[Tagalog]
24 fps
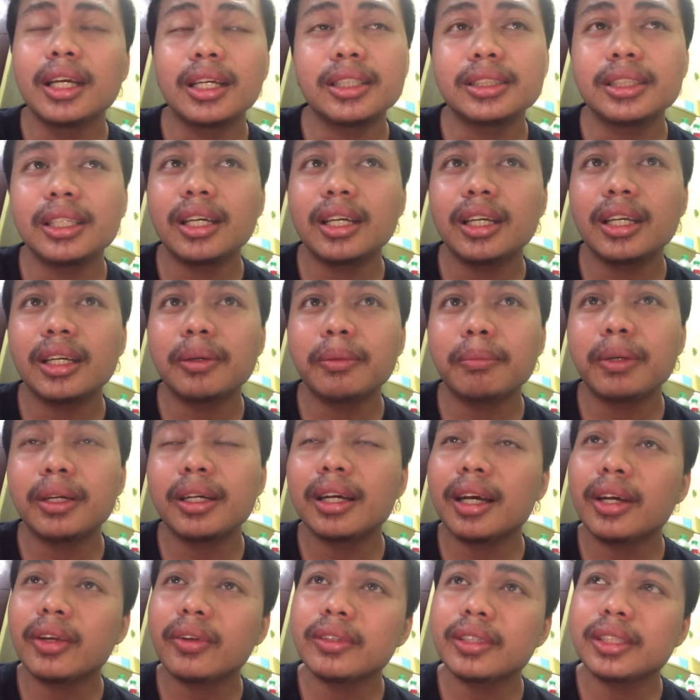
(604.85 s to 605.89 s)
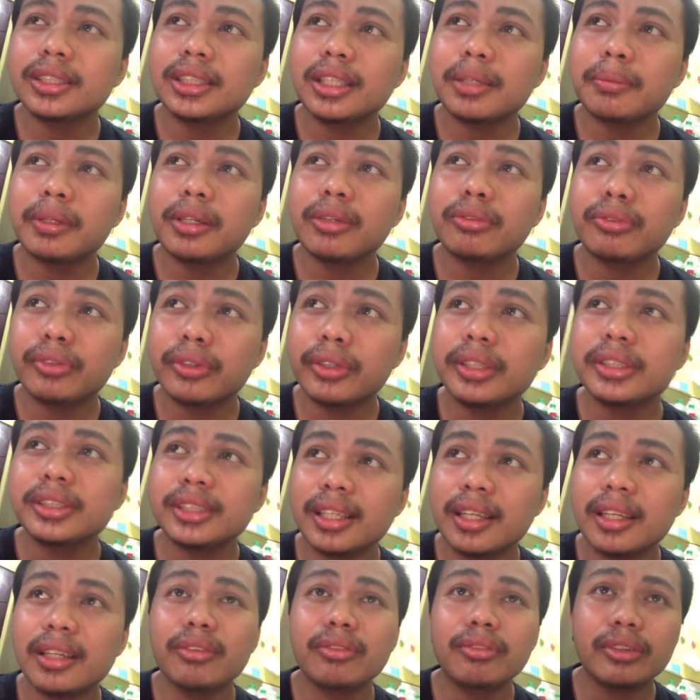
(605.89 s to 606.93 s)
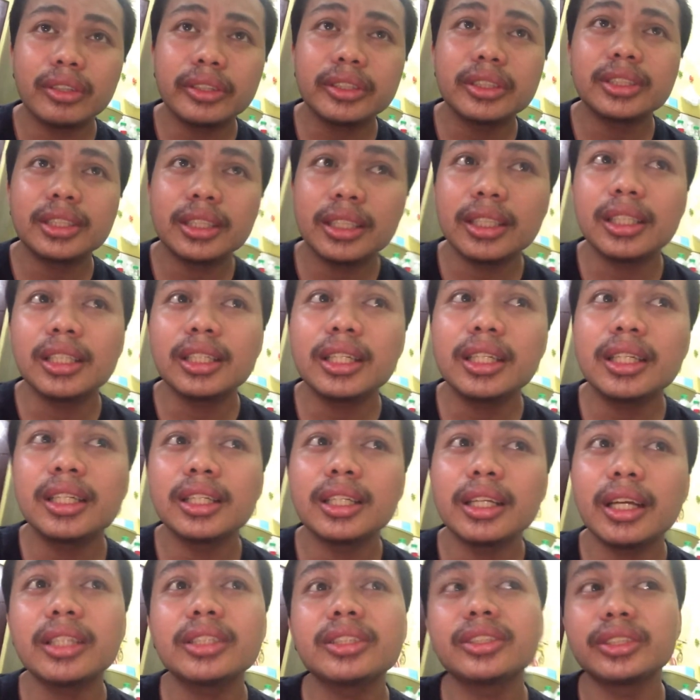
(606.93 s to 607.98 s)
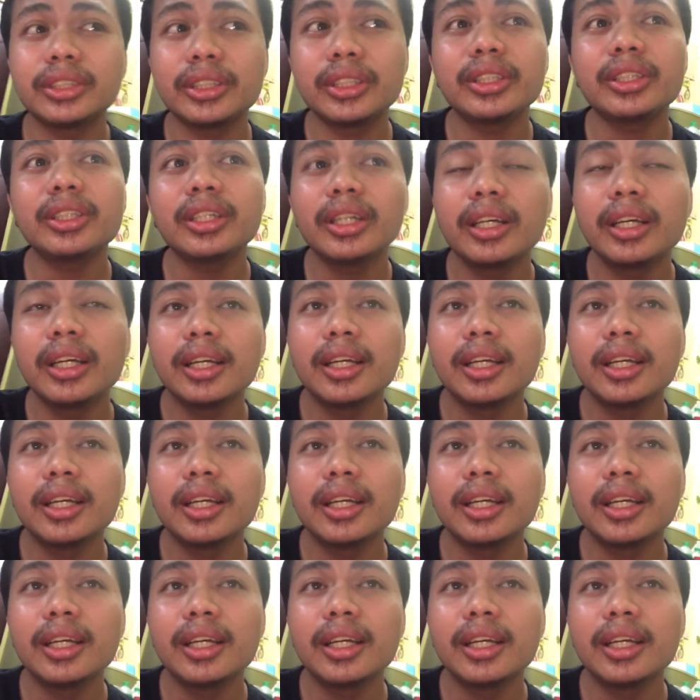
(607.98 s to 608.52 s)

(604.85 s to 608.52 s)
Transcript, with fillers: kasi magkakaroon kasi kami ng first anniversary next year